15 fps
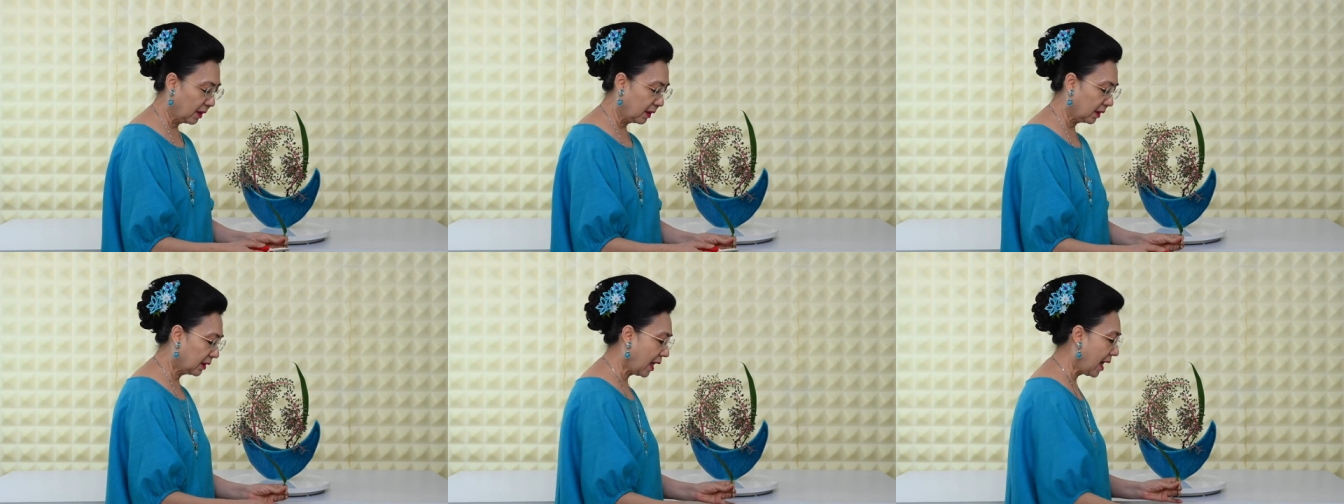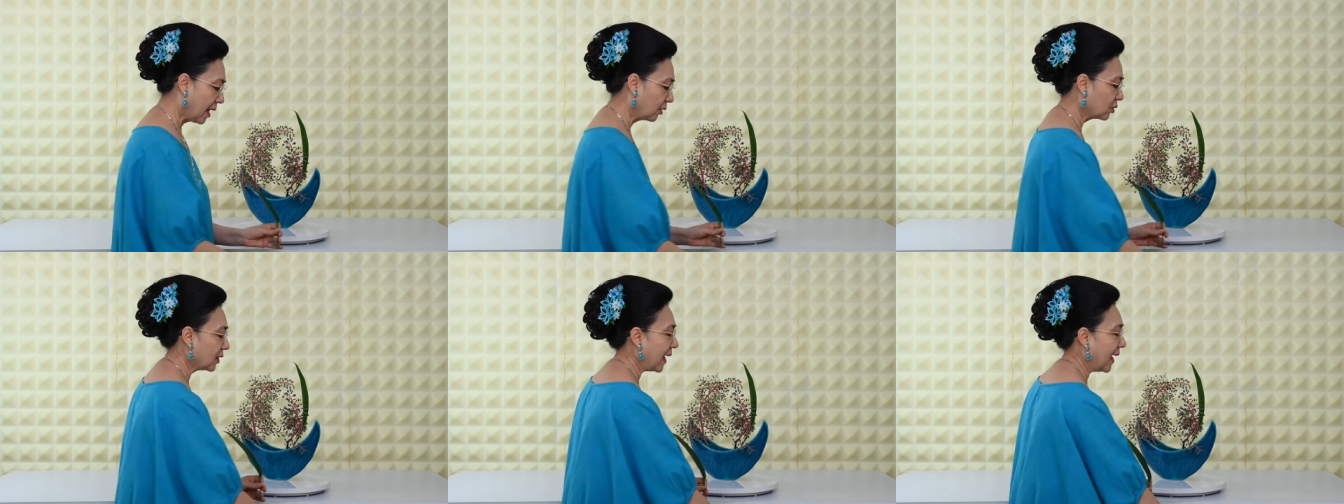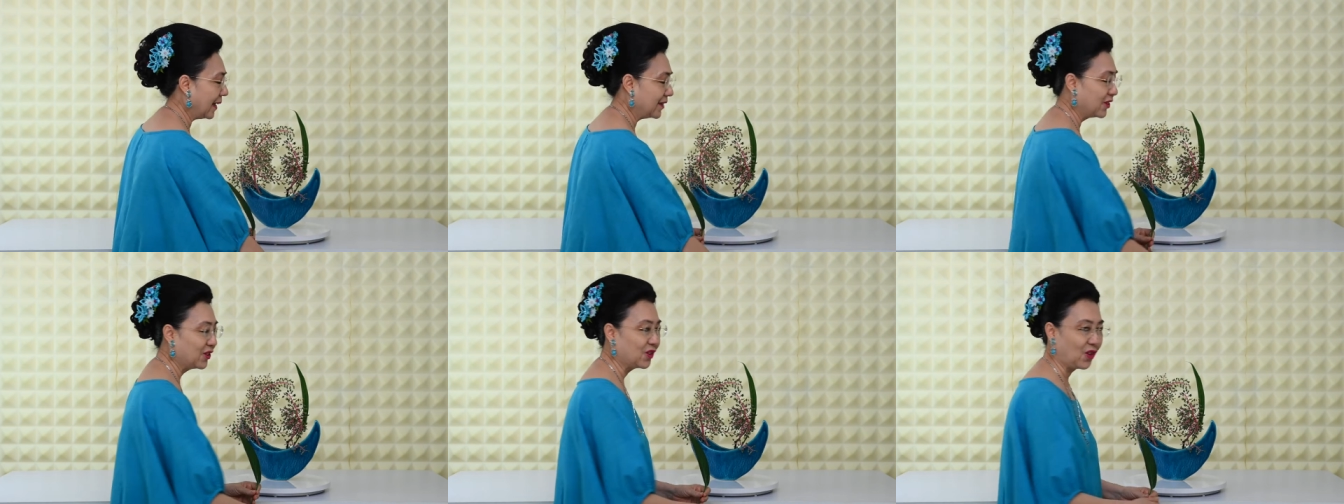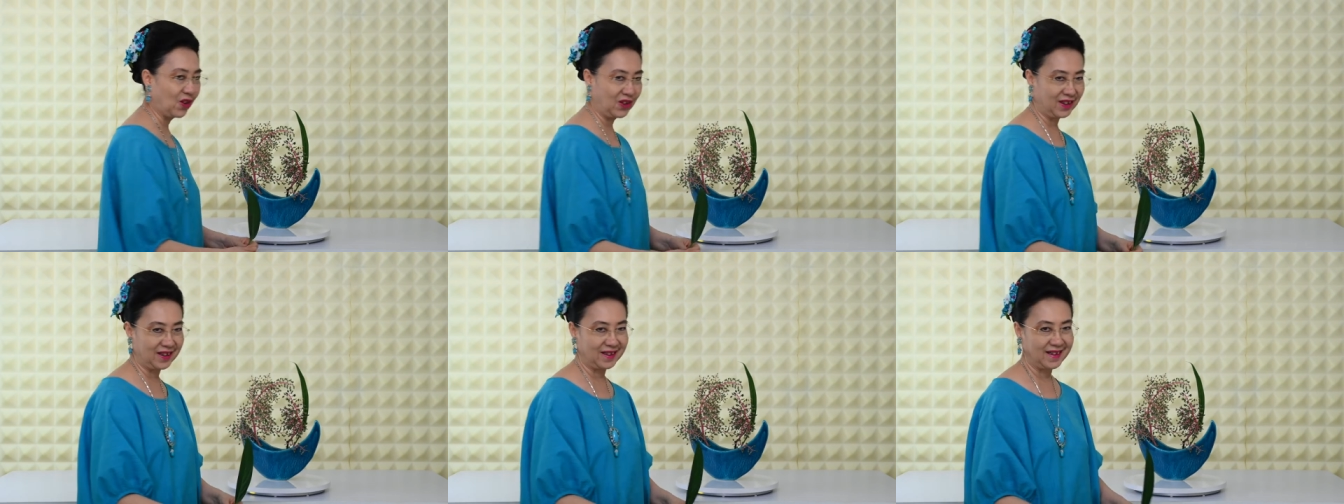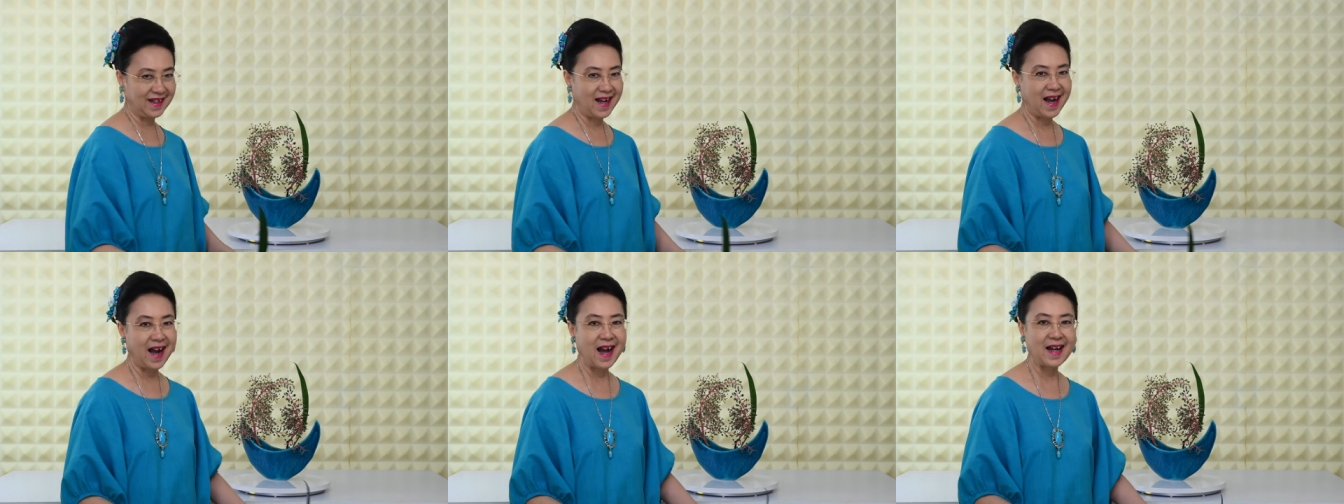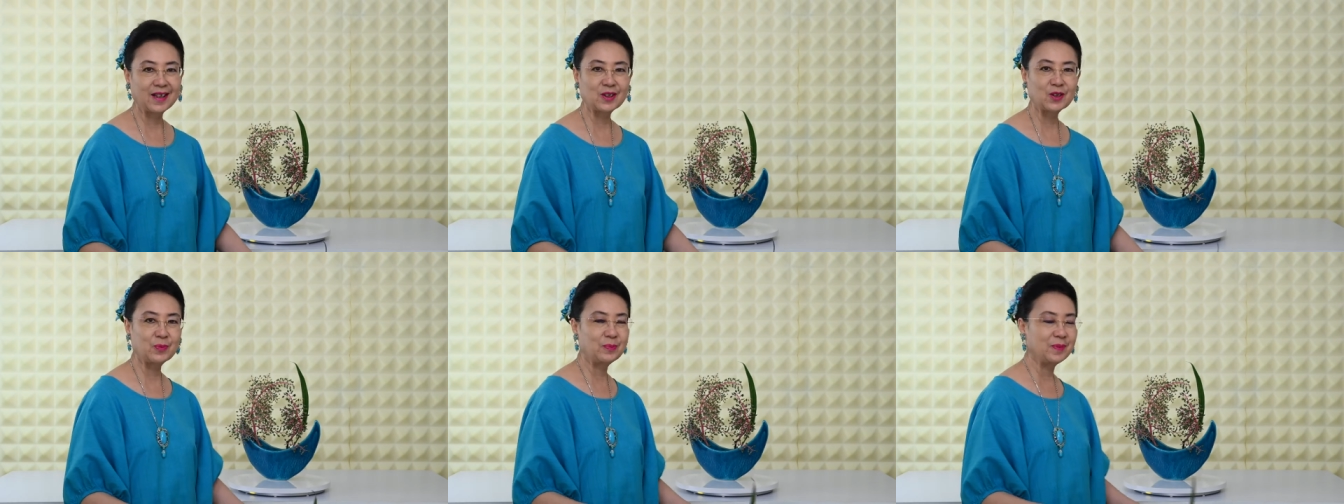Kita harus enjoy, harus